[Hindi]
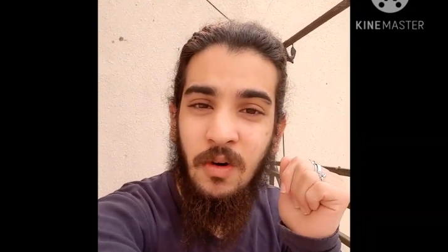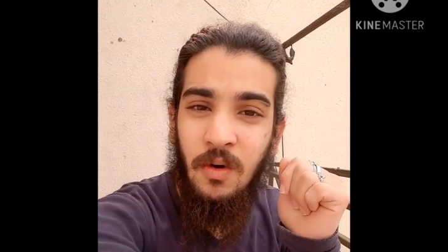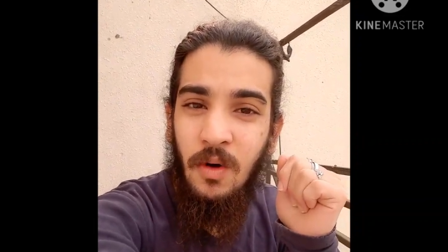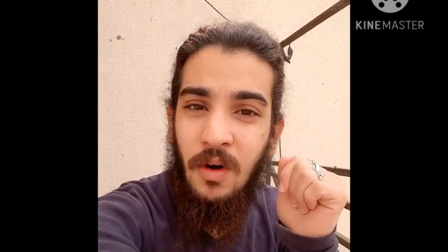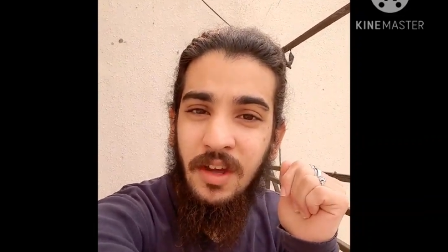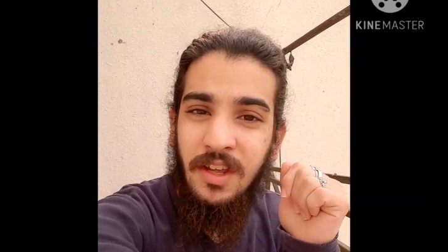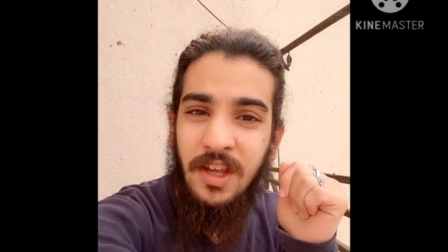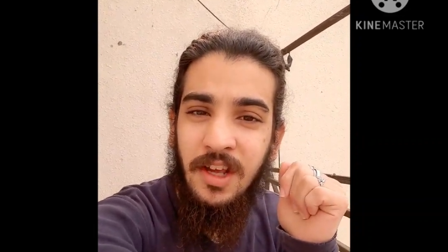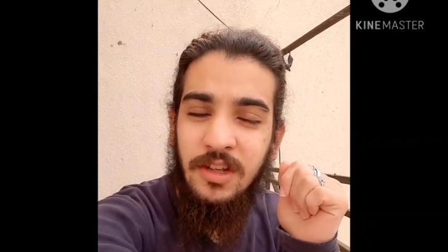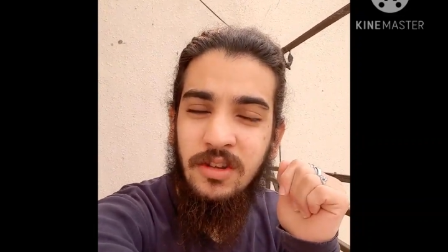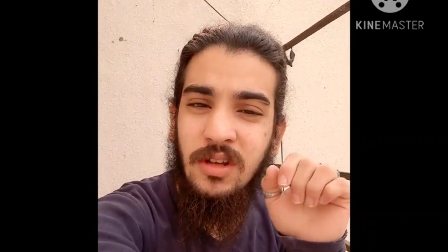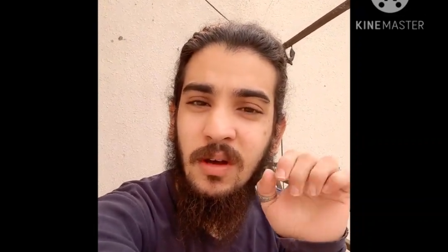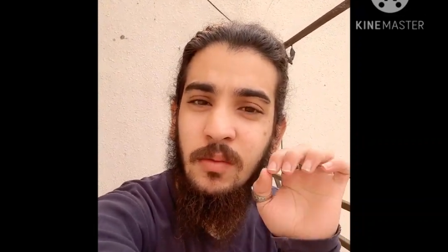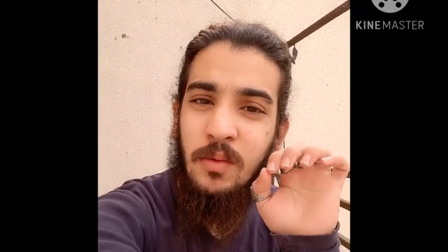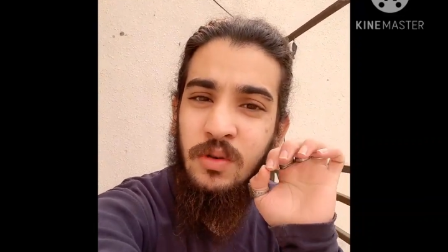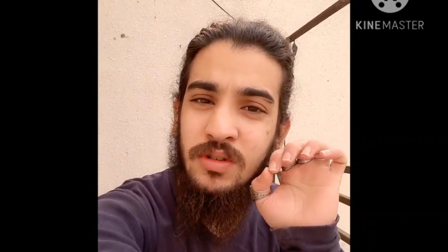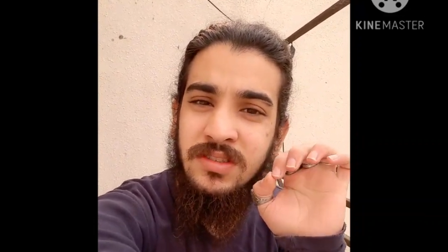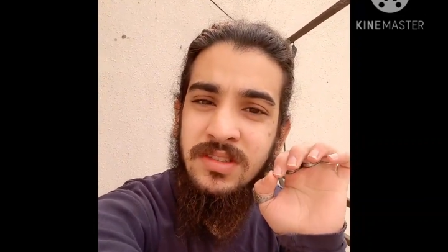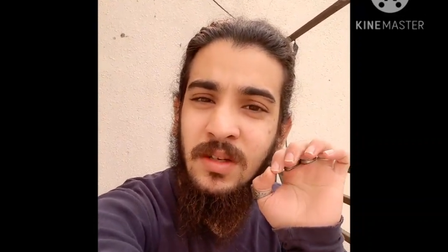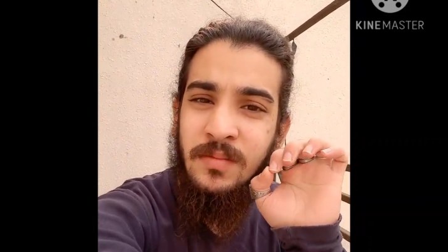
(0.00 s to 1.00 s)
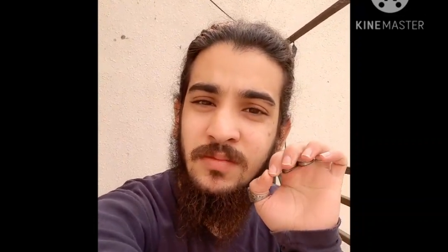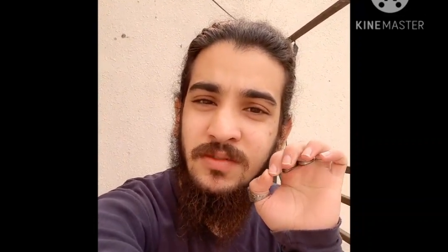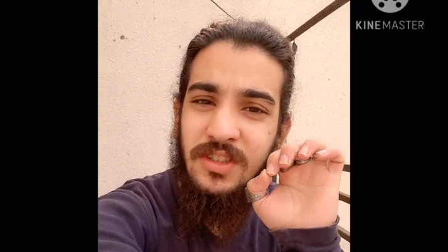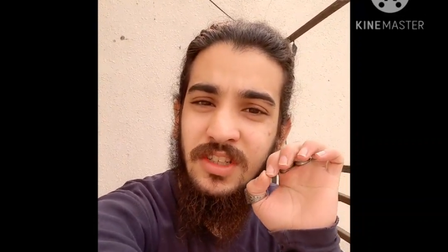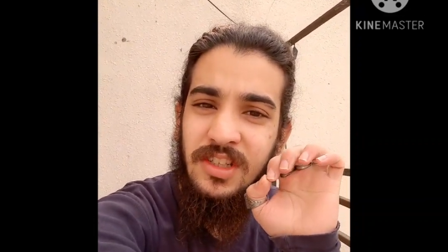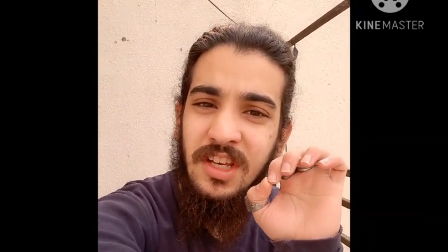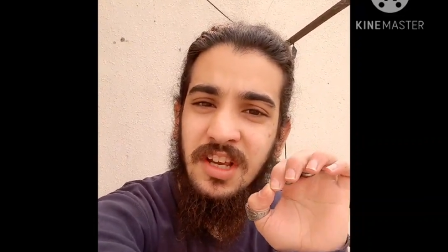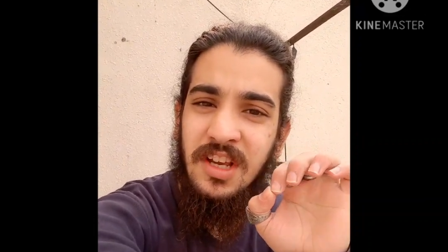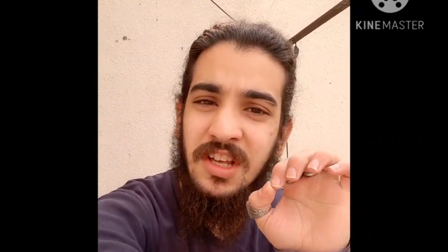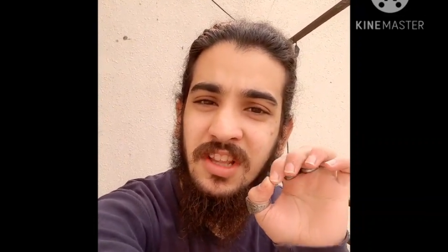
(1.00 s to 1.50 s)
हो गई है तो आप खुद
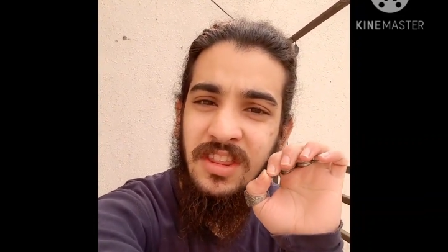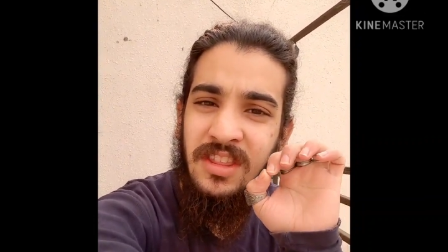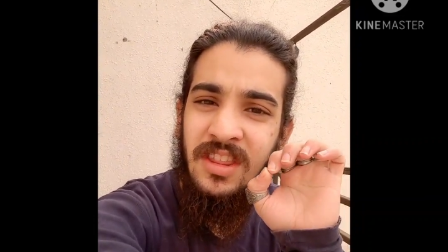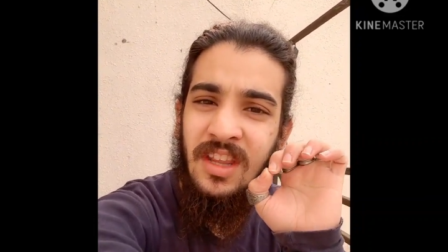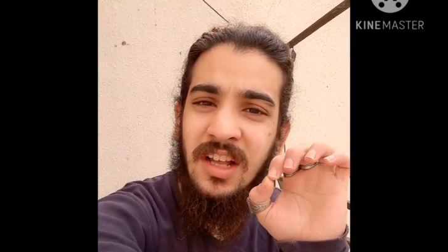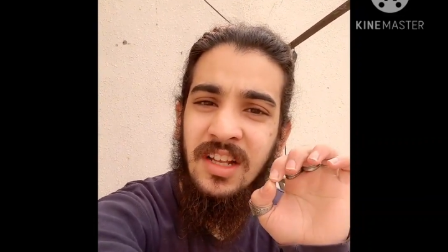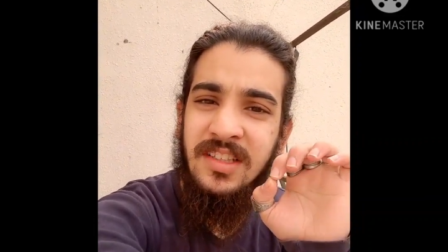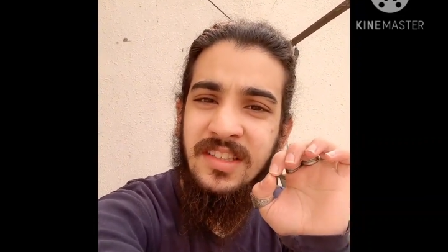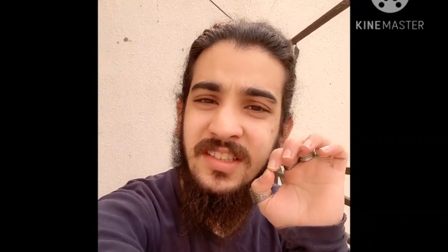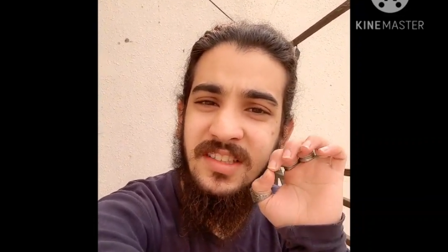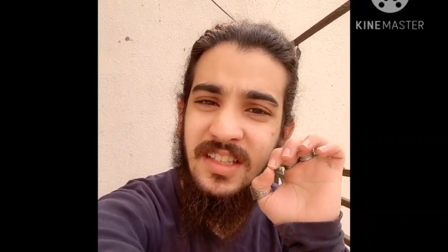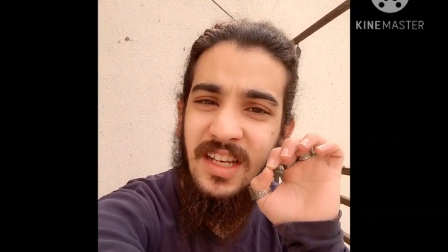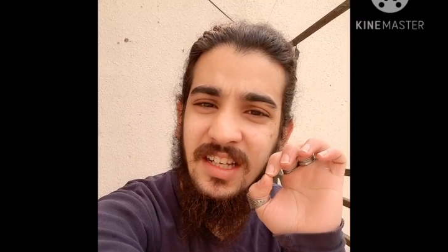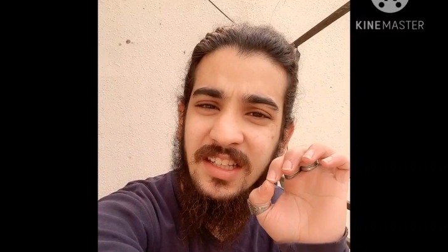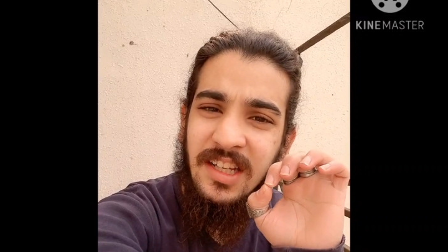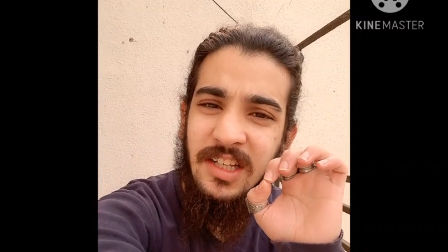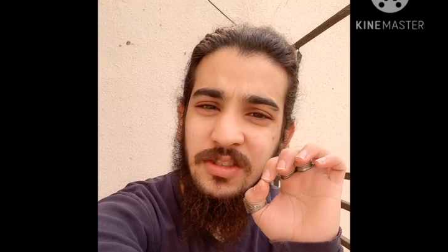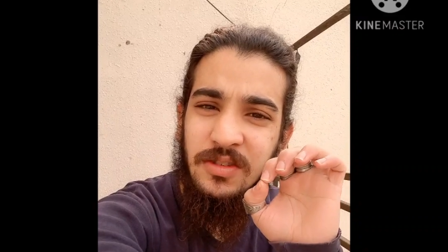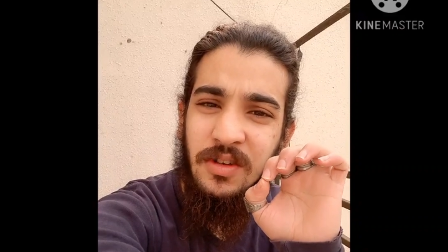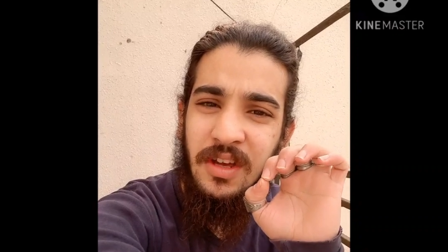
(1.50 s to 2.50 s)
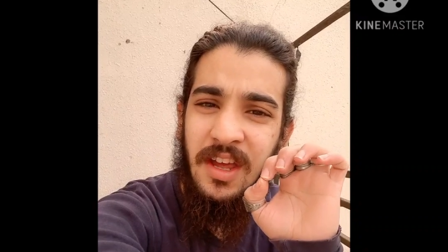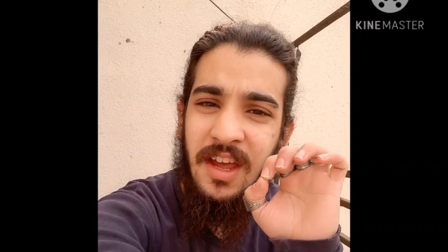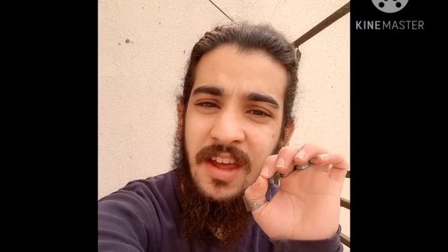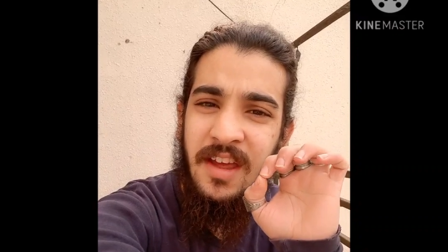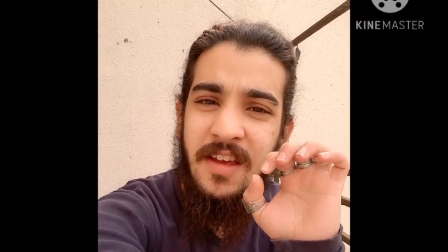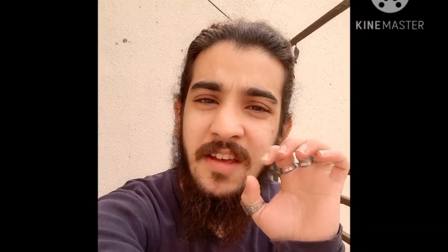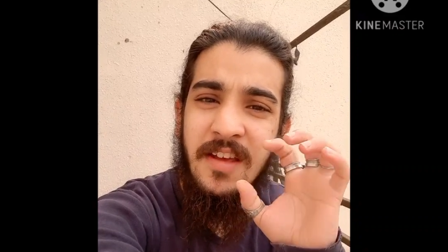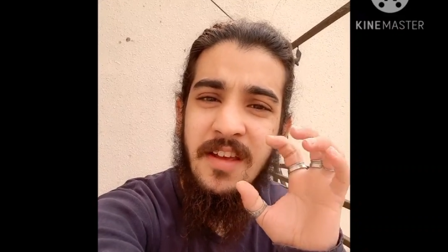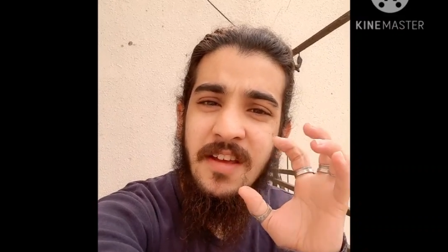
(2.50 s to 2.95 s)
समझिए कि कितना ज़्यादा जो है